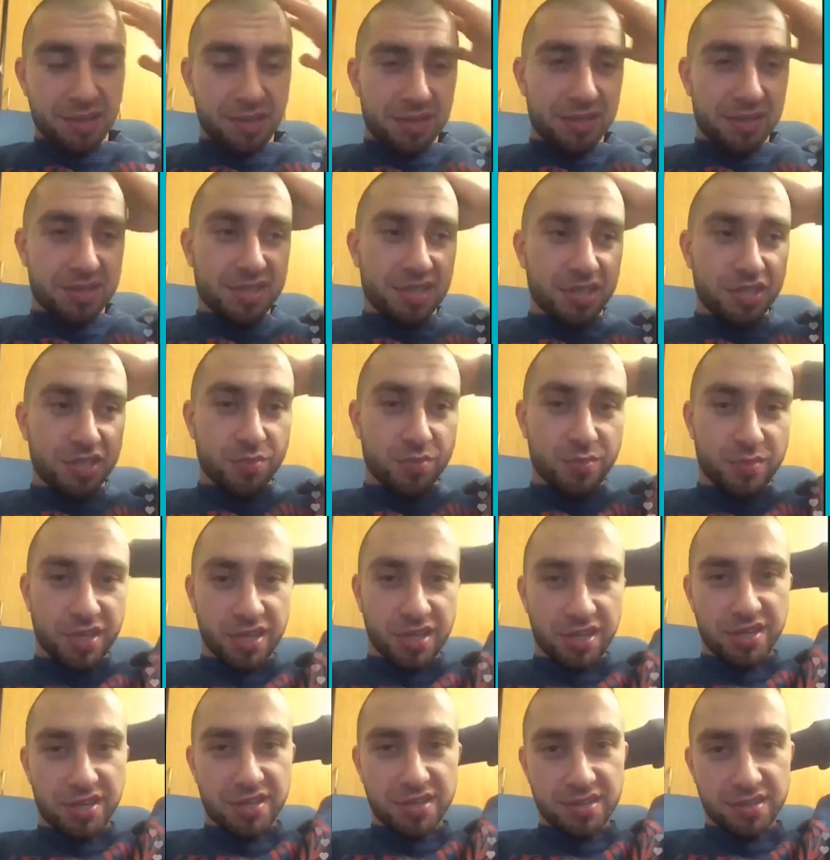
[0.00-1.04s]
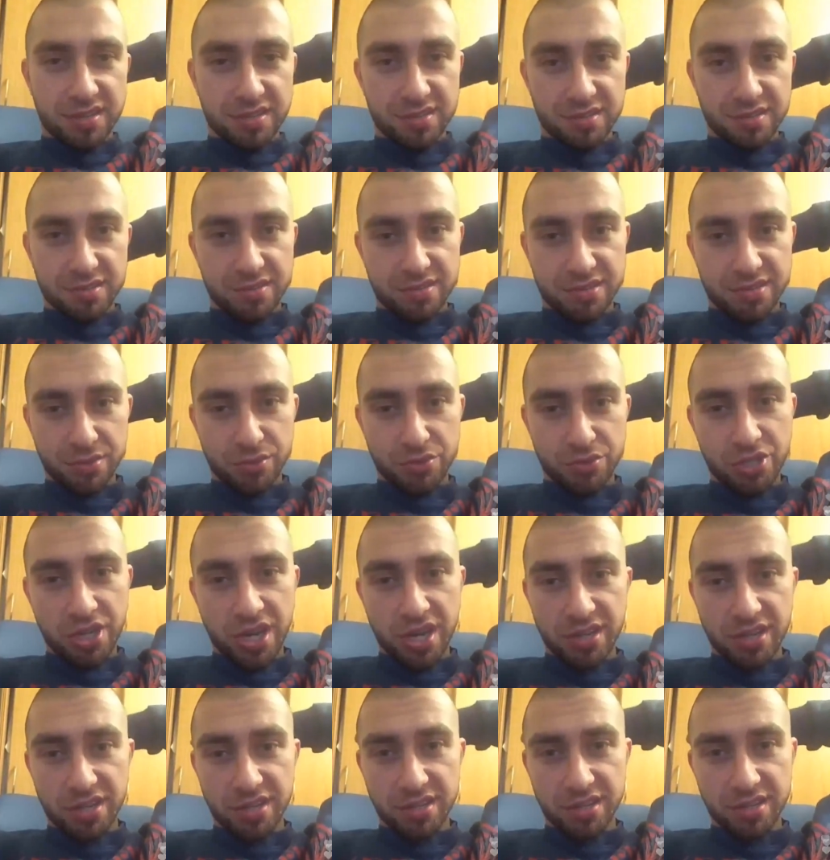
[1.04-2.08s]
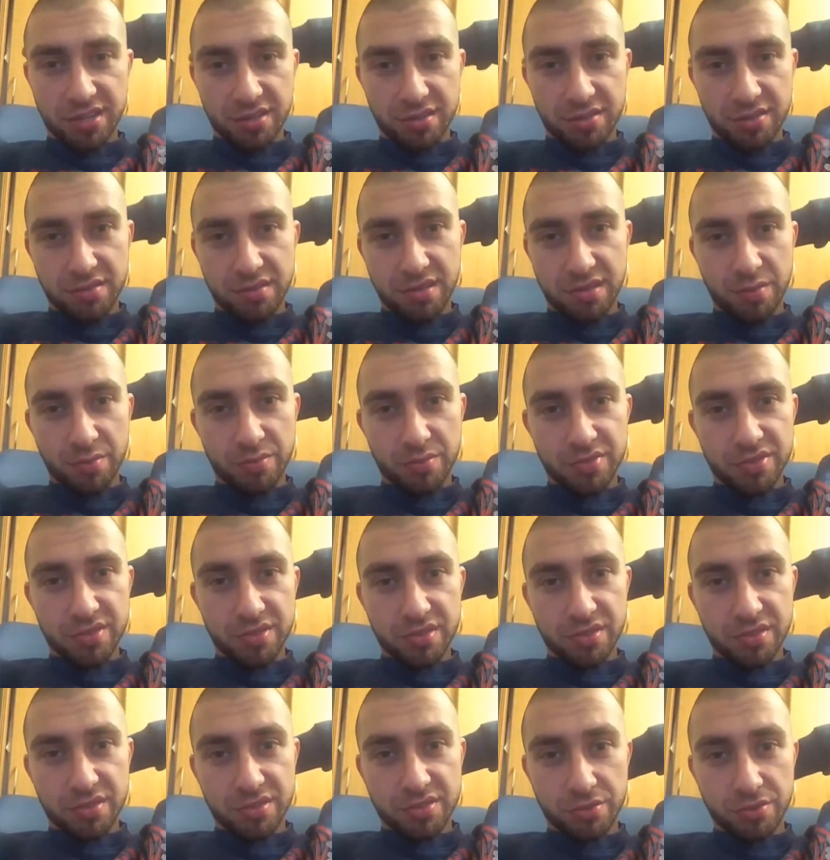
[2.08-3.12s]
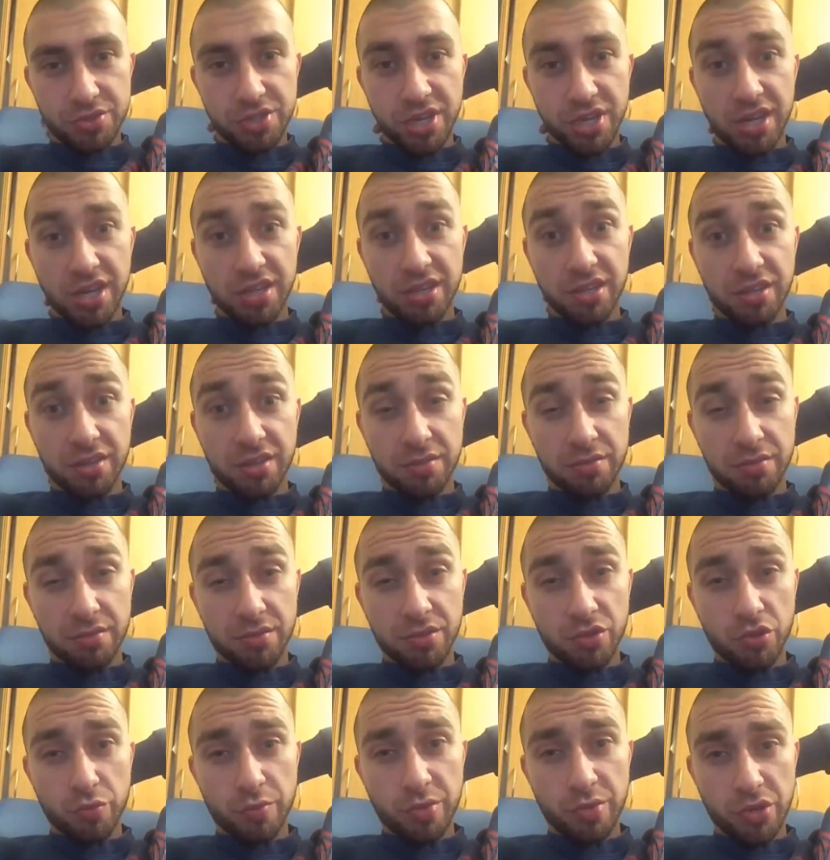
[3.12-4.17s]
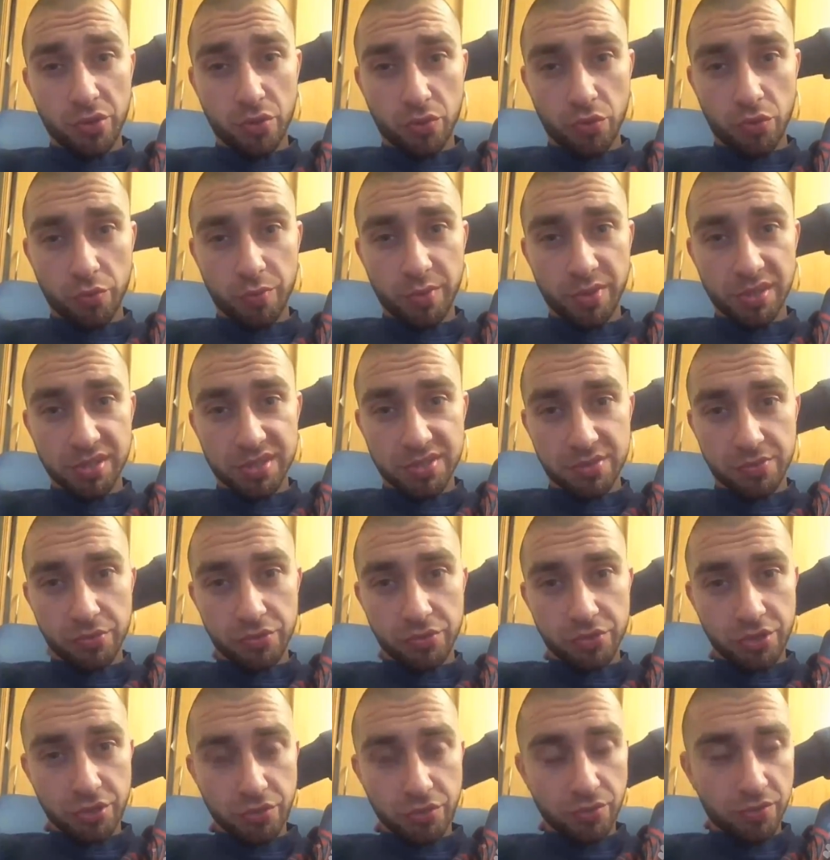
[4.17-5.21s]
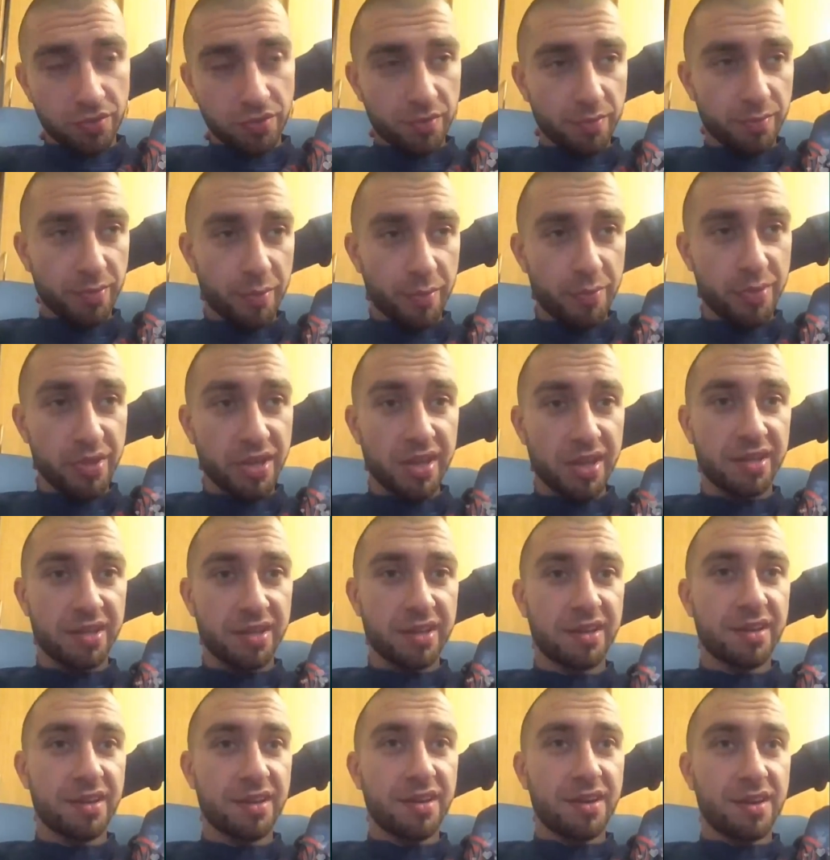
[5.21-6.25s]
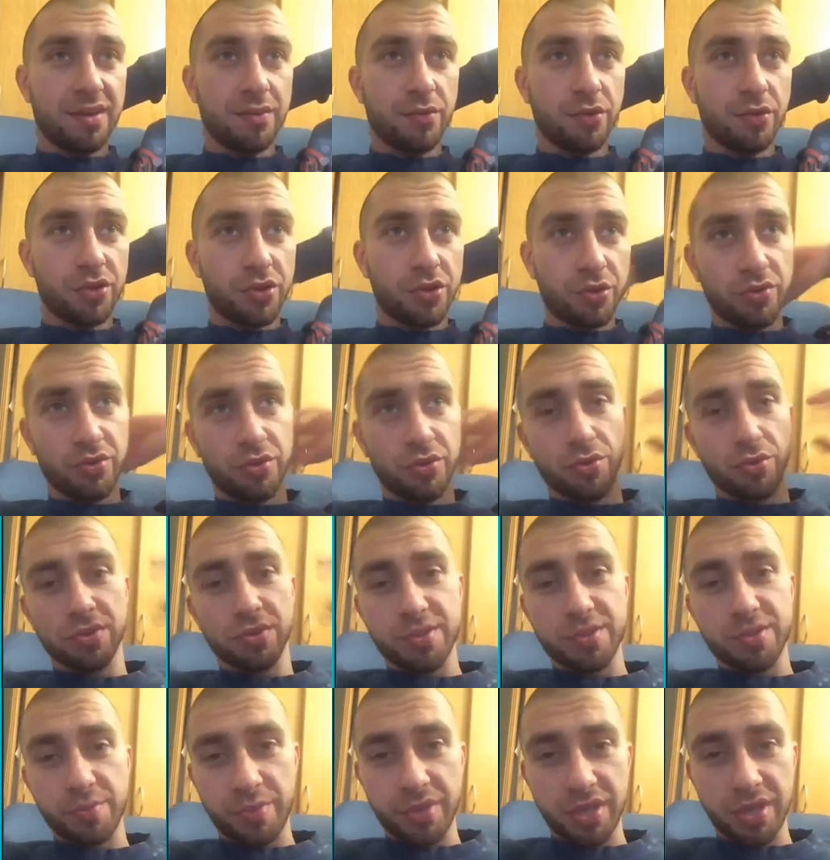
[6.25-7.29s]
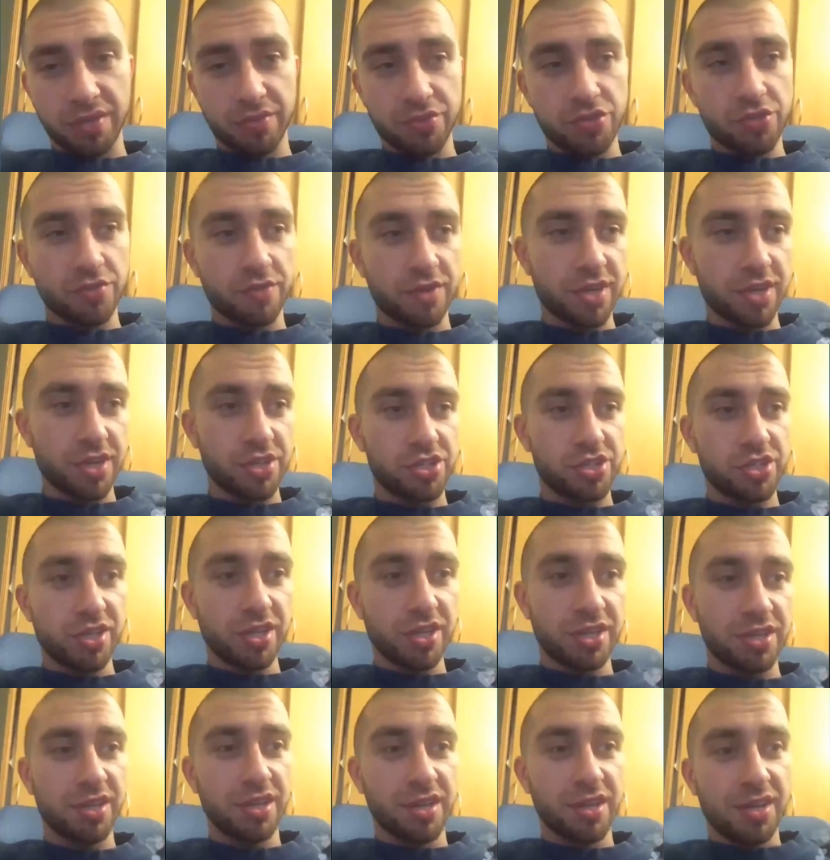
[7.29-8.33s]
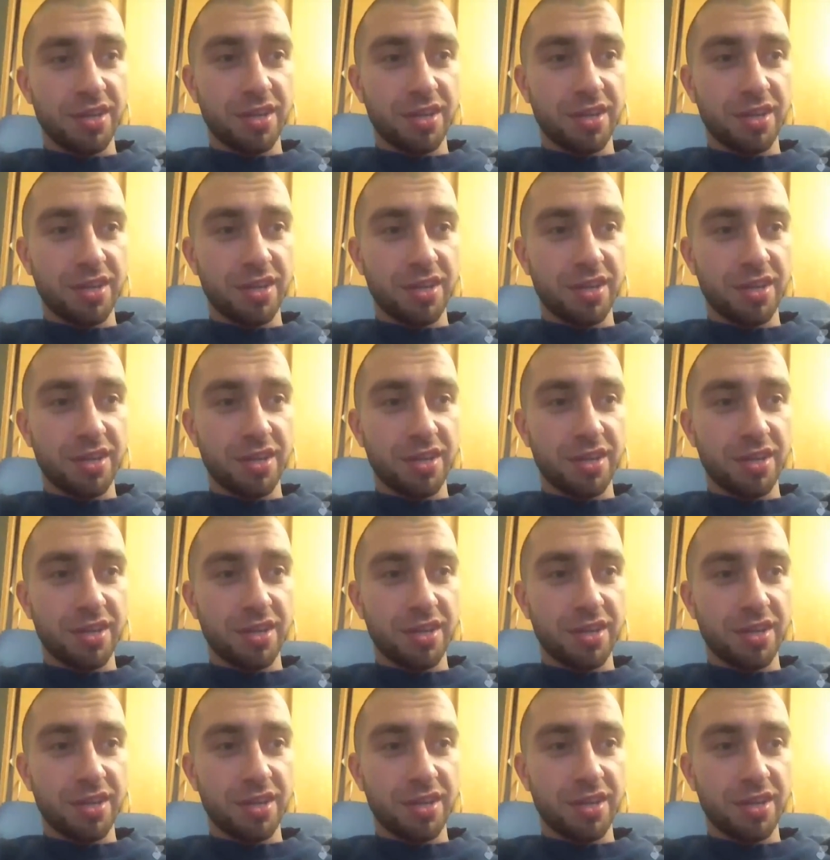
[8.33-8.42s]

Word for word: скажем так, случайно, там, э, случайно не уберег, убил свою жену по пьяни, вот, и он голосом пьяного чувака читает.